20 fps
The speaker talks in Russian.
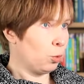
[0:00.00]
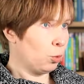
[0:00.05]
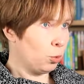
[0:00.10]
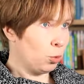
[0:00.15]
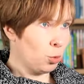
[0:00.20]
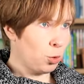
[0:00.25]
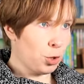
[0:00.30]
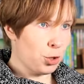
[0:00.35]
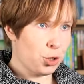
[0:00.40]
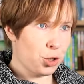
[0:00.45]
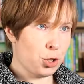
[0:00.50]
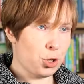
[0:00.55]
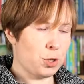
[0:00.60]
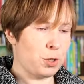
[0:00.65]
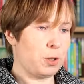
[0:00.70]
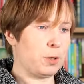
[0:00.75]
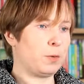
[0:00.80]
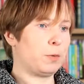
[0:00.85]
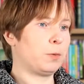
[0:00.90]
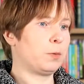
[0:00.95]

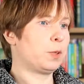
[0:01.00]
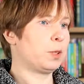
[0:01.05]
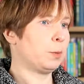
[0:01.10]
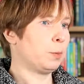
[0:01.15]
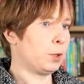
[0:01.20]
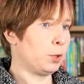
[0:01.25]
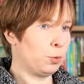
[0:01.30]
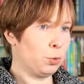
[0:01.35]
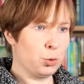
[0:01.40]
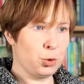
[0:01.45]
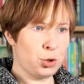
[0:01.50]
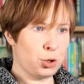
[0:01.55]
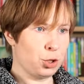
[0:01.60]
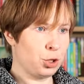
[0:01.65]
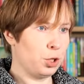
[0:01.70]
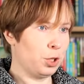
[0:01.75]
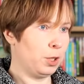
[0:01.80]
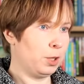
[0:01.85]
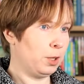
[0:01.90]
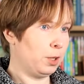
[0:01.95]
очень
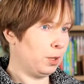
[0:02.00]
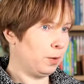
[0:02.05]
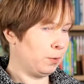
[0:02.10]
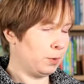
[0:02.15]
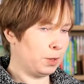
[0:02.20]
всемогущий,